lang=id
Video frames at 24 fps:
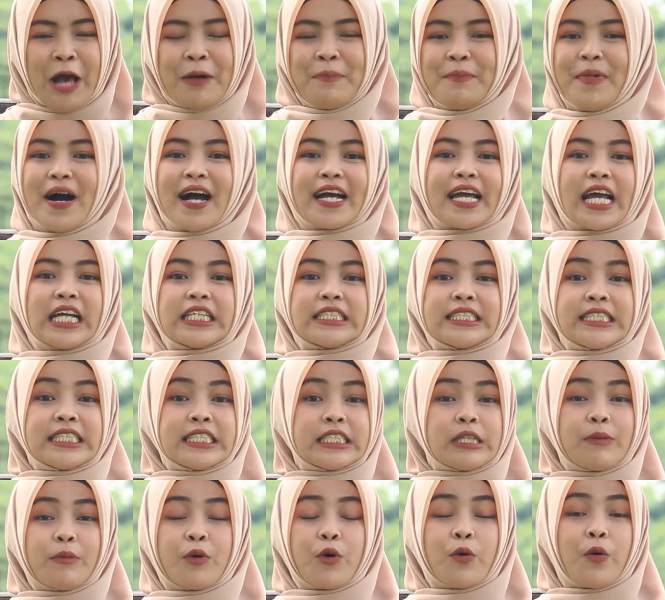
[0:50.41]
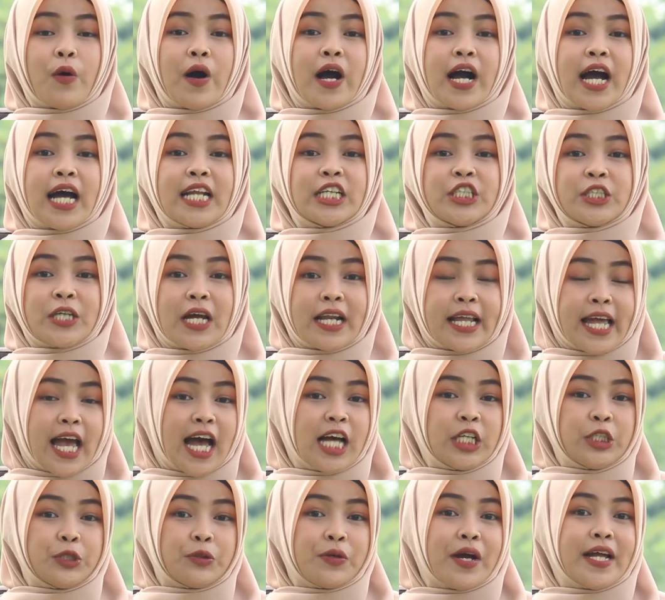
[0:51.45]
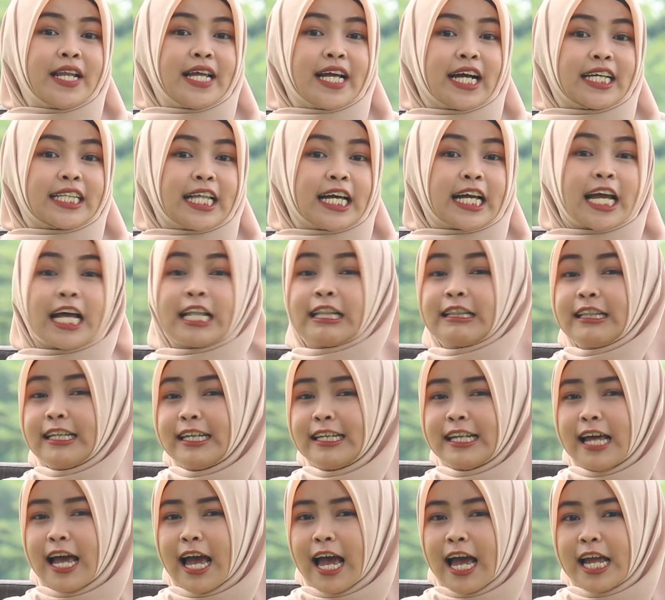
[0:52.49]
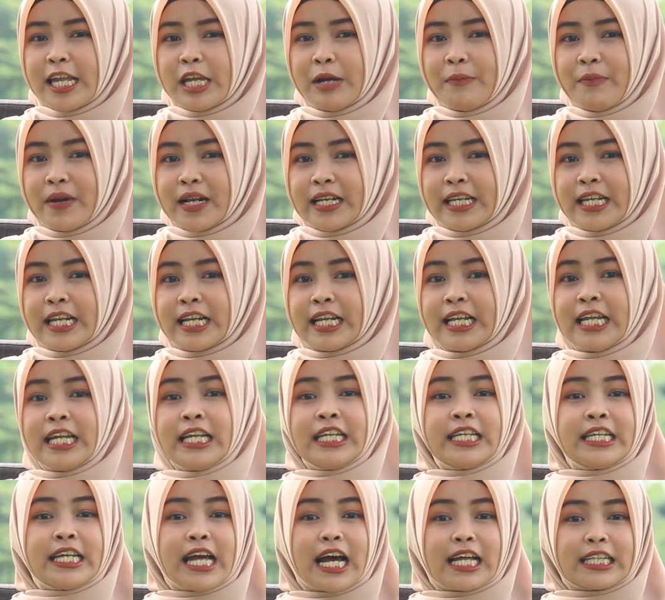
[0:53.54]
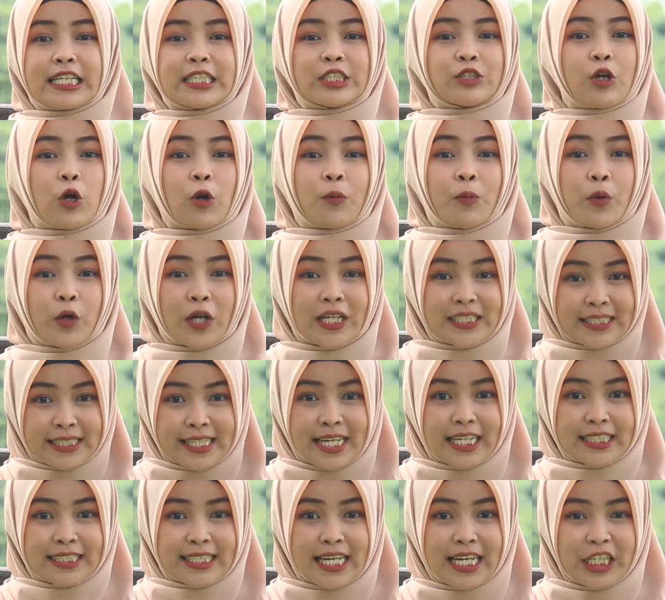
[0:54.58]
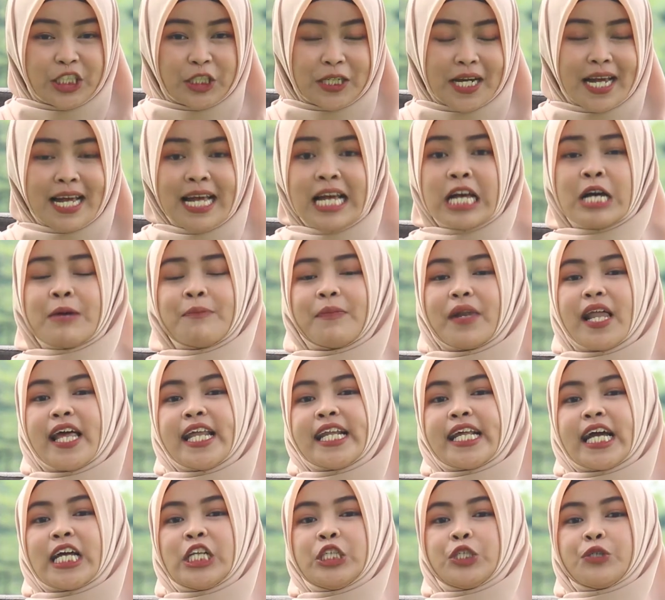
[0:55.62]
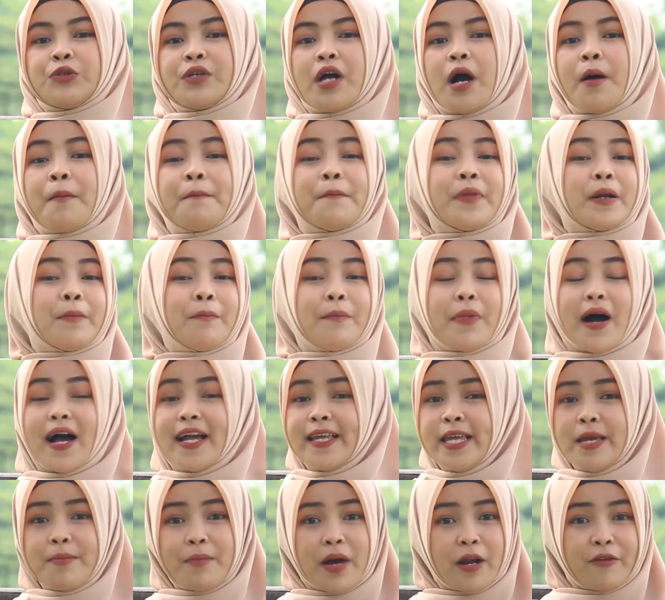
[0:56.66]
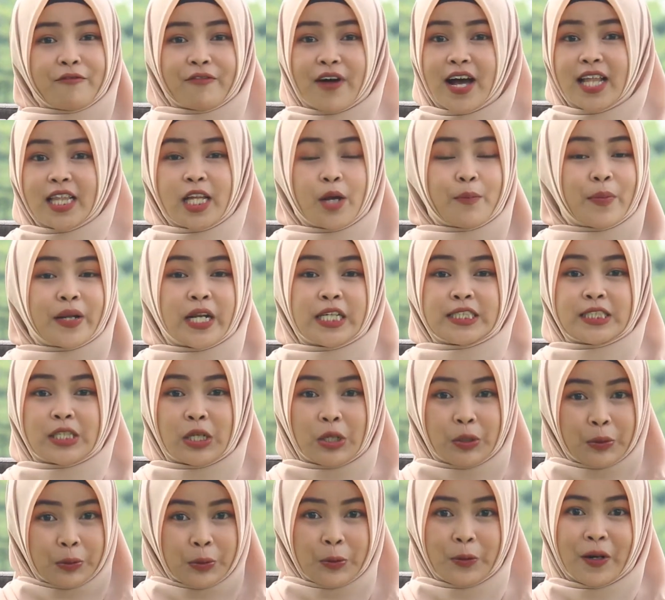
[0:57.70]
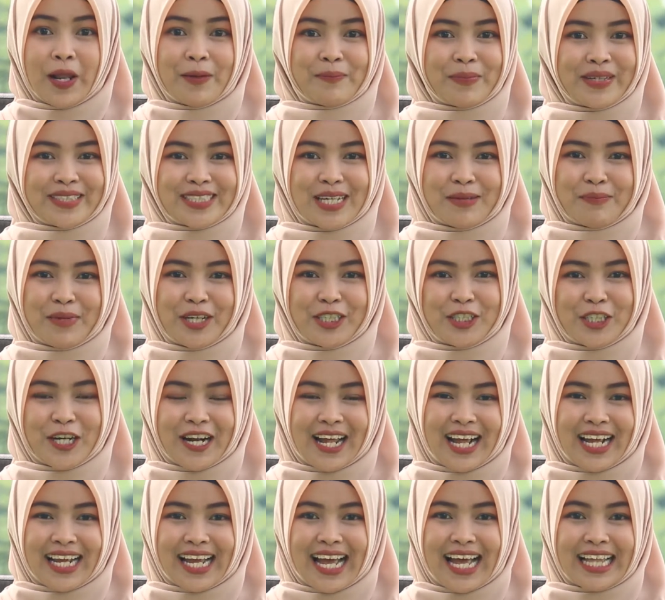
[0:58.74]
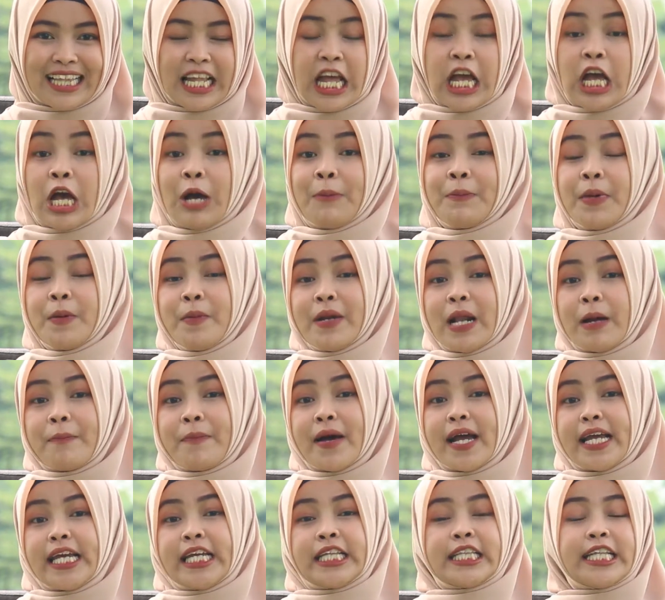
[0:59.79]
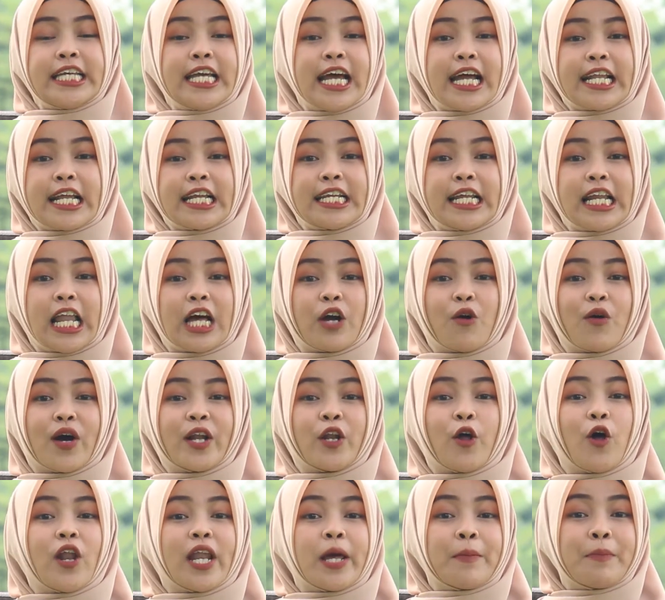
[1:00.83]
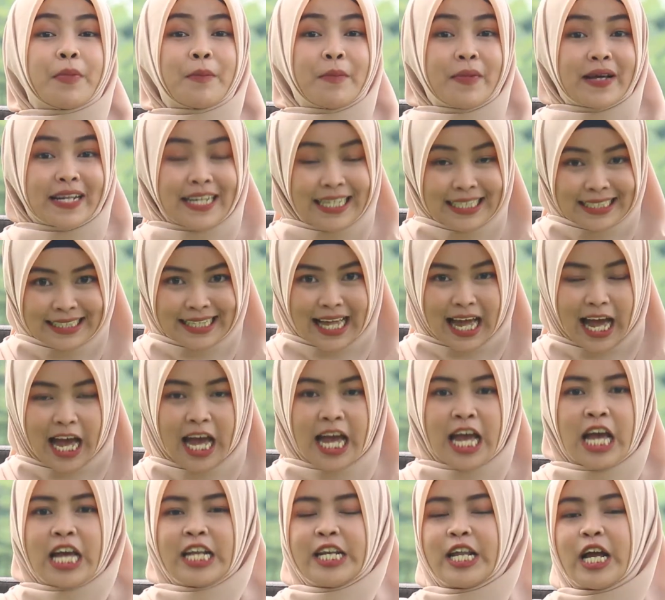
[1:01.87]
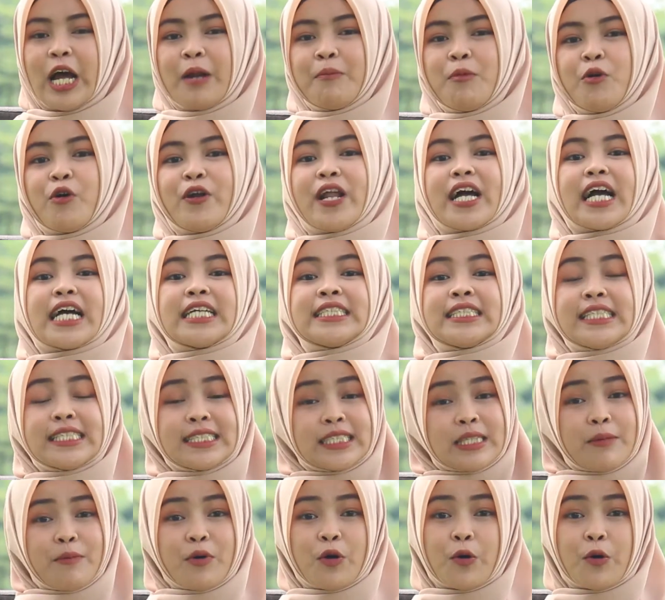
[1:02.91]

Bahkan sistem keuangan syariah juga dikatakan tidak hanya berdiri di atas korporasi saja, melainkan juga berbagi manfaat kepada seluruh lapisan masyarakat. Beberapa ikhtiar yang dilakukan oleh pemerintah dengan menggunakan sistem